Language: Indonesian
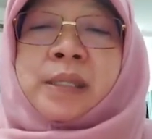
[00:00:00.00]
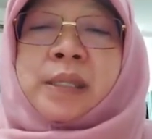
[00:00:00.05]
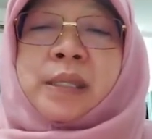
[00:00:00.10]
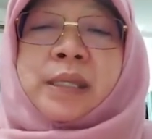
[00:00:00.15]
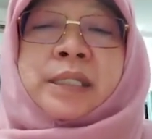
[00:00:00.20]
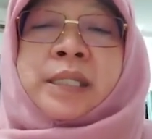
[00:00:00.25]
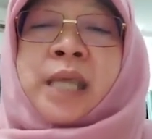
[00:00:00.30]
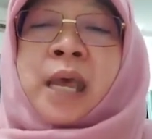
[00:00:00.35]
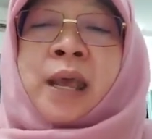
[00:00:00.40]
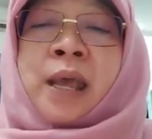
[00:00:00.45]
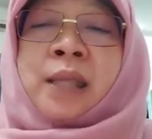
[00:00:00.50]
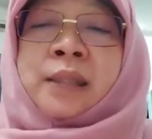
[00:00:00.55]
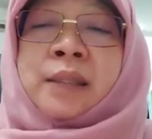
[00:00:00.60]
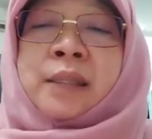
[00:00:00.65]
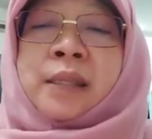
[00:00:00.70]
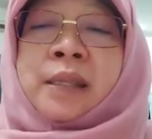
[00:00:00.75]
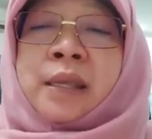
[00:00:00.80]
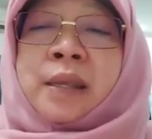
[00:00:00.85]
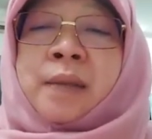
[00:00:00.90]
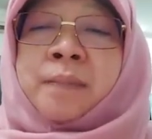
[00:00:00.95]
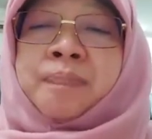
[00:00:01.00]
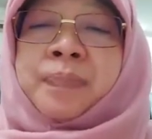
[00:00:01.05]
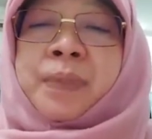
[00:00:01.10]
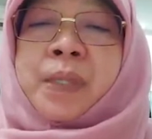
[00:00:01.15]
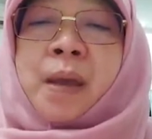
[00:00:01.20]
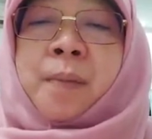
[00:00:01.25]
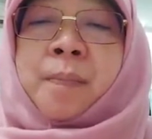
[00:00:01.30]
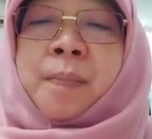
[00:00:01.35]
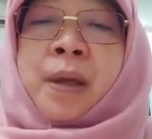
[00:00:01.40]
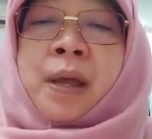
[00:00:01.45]
Jadi sangat
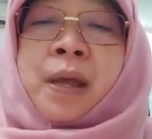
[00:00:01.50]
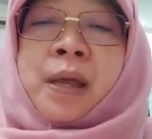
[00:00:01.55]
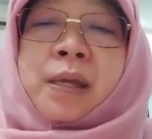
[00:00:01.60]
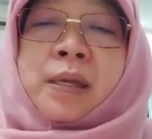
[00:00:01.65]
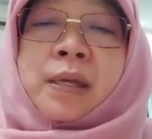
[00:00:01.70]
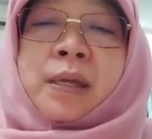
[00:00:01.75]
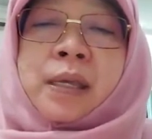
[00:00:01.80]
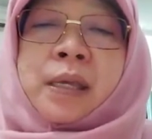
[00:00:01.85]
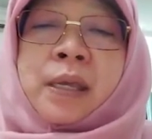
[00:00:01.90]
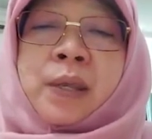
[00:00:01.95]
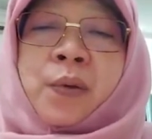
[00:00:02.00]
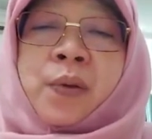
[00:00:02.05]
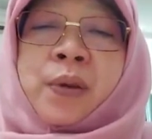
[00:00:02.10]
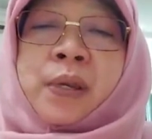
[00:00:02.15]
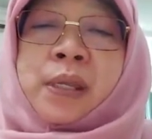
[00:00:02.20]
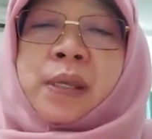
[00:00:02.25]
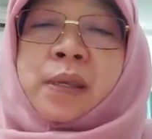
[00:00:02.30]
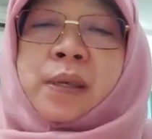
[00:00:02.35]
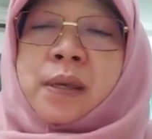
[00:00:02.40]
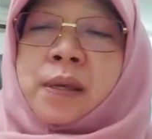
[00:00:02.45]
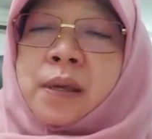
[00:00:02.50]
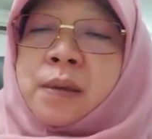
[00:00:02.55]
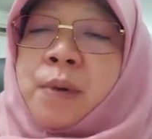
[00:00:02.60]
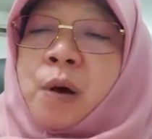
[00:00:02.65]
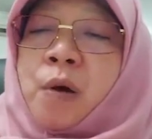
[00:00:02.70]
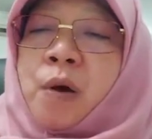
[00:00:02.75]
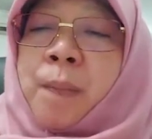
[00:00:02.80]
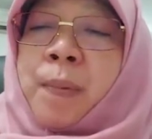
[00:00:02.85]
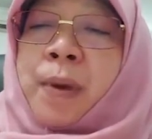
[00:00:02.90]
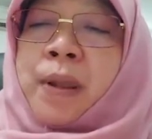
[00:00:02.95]
apa uh, ironi uh,
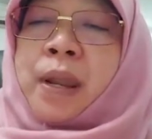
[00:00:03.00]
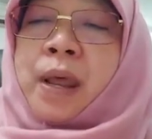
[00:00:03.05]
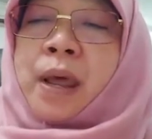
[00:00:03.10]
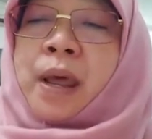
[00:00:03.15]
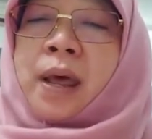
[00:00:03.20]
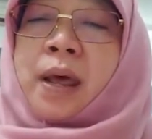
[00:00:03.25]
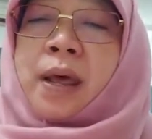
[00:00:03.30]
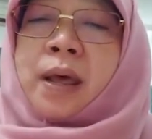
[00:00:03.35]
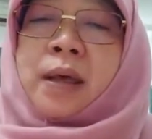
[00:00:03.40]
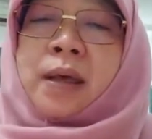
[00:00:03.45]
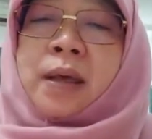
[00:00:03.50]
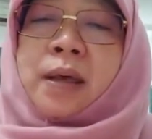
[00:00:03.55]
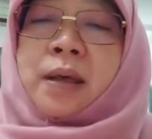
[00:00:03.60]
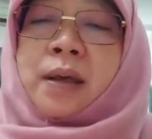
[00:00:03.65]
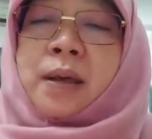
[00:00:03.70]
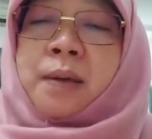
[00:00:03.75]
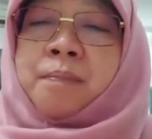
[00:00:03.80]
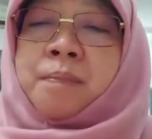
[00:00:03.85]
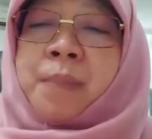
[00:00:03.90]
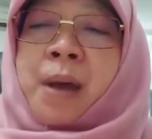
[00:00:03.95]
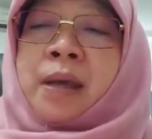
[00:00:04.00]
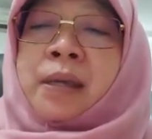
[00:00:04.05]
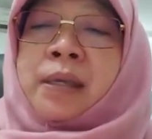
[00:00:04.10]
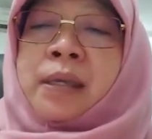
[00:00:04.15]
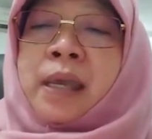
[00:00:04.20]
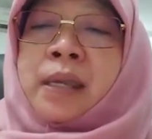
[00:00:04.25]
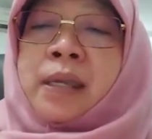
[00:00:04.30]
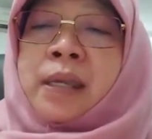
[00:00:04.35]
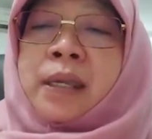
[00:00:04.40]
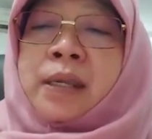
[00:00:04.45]
bahwa pada uh, bank
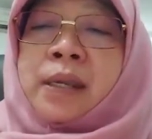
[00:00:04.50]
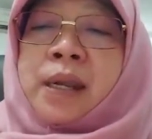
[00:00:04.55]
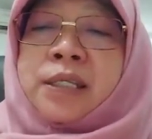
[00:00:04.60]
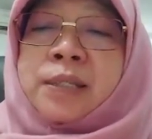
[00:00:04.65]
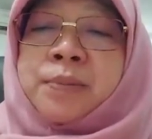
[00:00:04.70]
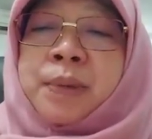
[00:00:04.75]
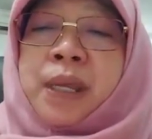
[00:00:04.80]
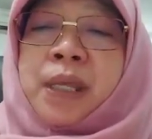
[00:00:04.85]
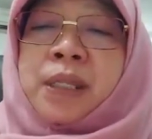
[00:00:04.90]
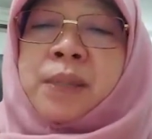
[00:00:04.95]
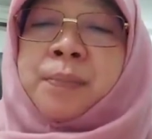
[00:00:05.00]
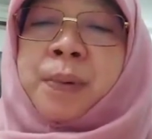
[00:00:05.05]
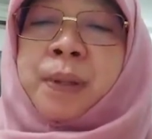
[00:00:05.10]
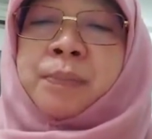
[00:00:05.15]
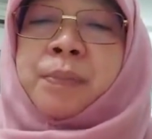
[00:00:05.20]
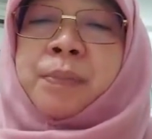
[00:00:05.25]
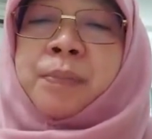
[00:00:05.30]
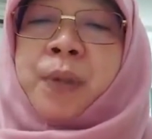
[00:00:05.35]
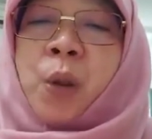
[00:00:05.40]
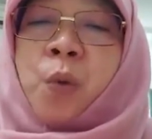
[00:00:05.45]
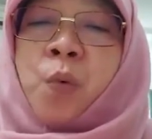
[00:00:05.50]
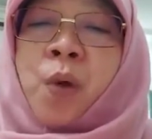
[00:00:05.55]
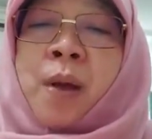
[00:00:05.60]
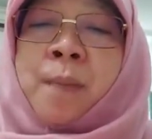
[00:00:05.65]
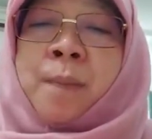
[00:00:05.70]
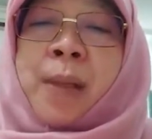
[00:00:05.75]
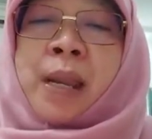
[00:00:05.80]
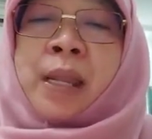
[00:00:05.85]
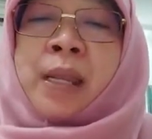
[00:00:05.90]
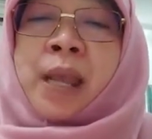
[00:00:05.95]
yang dikenal sebagai tempat
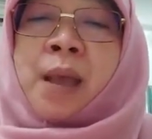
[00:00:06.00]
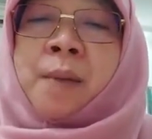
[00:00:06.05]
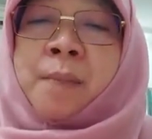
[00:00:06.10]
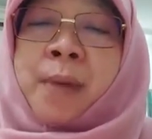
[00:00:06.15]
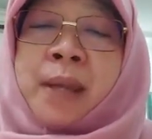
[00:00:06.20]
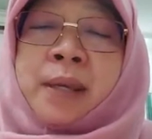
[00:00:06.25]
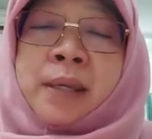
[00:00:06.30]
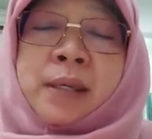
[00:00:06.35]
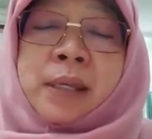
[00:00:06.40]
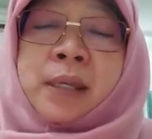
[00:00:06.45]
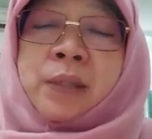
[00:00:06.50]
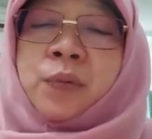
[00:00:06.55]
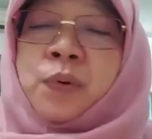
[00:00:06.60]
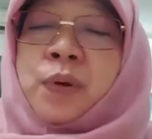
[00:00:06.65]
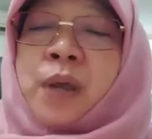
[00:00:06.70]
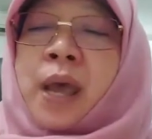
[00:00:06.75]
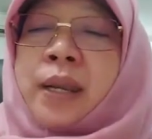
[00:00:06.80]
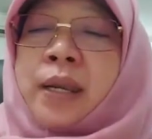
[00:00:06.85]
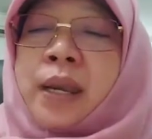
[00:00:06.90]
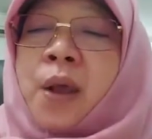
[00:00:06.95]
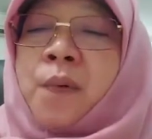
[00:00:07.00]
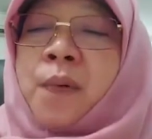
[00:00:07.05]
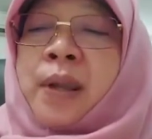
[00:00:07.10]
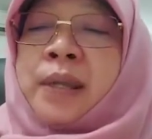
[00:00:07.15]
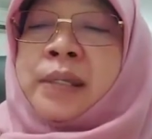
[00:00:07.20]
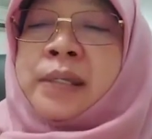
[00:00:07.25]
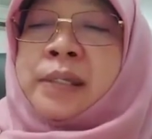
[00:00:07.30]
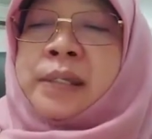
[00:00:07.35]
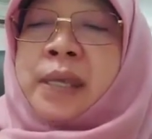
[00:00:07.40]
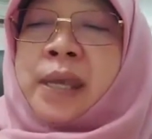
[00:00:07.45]
uang paling aman itu
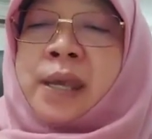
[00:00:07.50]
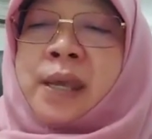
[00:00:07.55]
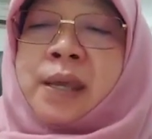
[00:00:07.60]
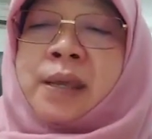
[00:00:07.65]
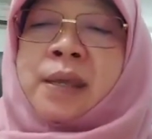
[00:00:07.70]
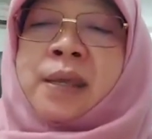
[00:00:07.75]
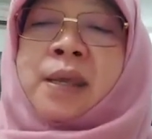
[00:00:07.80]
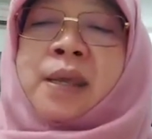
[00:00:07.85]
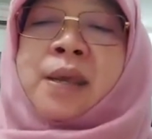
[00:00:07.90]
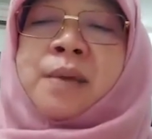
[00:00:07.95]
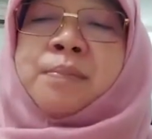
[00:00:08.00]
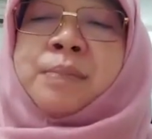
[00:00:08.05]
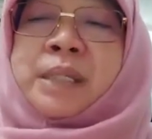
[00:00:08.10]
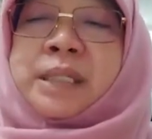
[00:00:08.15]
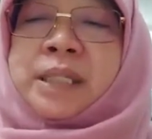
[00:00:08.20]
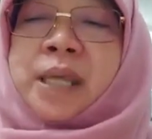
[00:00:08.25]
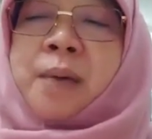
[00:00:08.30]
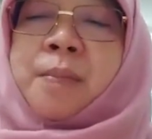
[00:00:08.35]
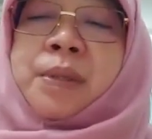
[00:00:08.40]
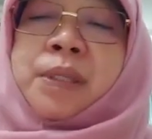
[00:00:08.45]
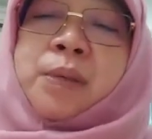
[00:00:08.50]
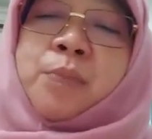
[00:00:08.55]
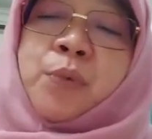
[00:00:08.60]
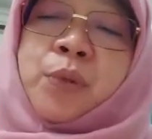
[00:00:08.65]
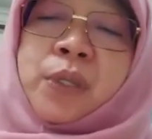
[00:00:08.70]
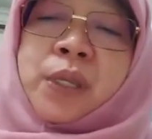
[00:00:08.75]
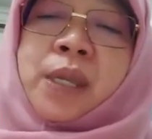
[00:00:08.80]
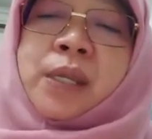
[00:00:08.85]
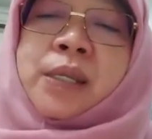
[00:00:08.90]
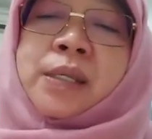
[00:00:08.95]
karyawannya bisa
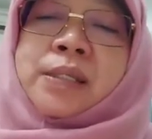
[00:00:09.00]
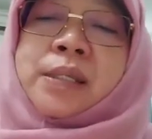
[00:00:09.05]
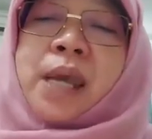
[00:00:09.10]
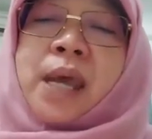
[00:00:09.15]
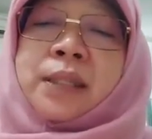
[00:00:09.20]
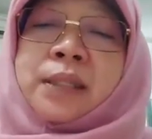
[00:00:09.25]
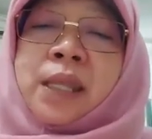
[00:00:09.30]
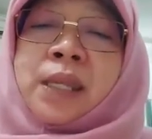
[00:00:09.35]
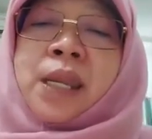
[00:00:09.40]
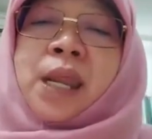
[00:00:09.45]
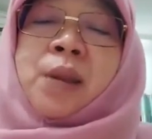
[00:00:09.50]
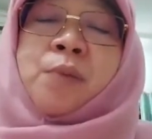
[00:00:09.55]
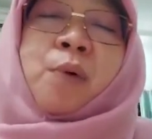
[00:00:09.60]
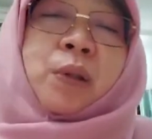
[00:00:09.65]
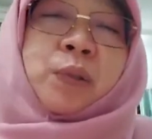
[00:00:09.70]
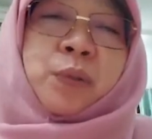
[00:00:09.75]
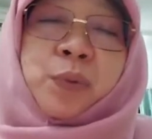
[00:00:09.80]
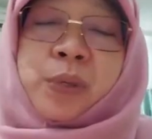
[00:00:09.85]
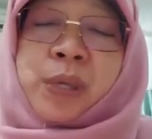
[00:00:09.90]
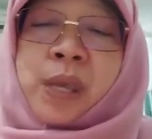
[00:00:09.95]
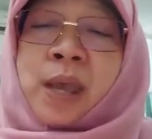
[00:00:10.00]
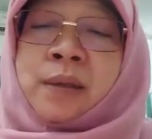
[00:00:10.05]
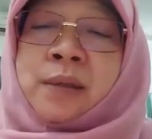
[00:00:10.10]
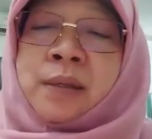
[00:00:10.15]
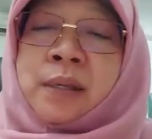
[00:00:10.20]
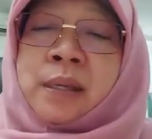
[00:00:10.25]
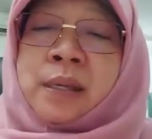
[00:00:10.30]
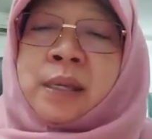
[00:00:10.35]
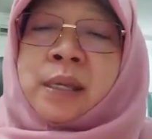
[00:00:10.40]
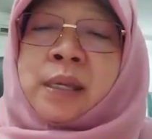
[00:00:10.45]
menyembunyikan kejahatan dalam waktu yang
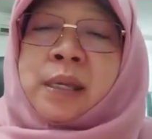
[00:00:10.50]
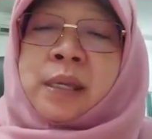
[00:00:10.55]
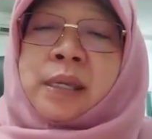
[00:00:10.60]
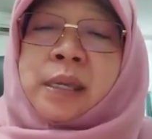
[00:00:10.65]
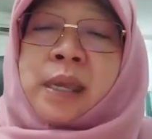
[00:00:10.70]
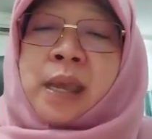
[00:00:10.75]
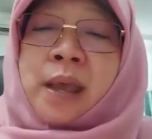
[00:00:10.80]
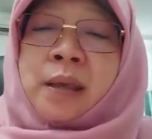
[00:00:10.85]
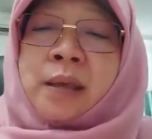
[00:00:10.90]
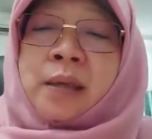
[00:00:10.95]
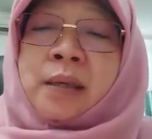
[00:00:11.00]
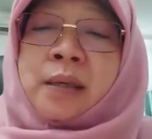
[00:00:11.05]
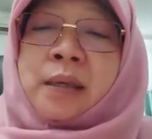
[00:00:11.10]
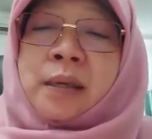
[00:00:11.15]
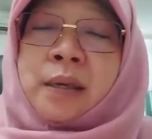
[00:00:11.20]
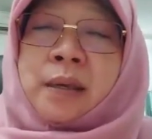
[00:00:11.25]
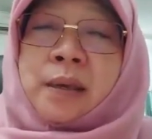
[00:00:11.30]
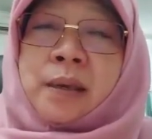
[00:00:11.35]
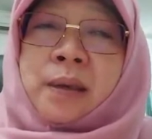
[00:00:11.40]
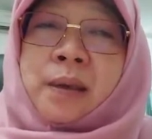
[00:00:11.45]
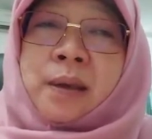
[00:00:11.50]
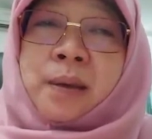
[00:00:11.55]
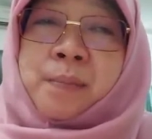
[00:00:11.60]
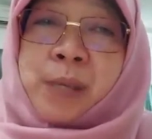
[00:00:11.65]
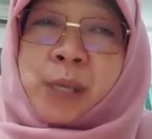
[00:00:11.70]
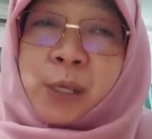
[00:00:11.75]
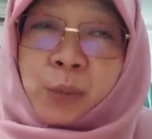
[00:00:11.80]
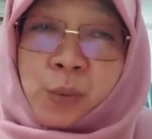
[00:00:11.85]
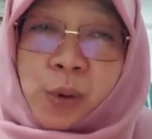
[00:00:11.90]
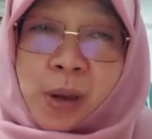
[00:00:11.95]
yang uh,
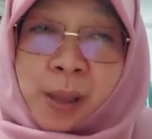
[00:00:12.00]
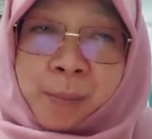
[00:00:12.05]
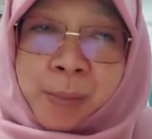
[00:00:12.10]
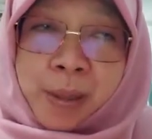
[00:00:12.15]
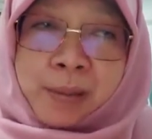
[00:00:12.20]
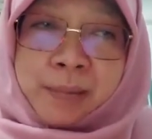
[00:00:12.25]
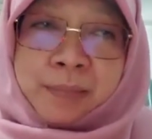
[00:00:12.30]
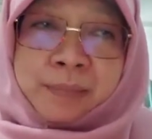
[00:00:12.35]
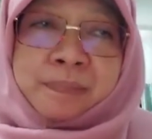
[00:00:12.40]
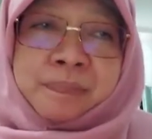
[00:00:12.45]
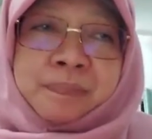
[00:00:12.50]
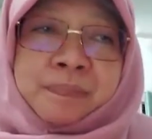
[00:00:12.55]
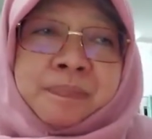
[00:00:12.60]
begitu lama.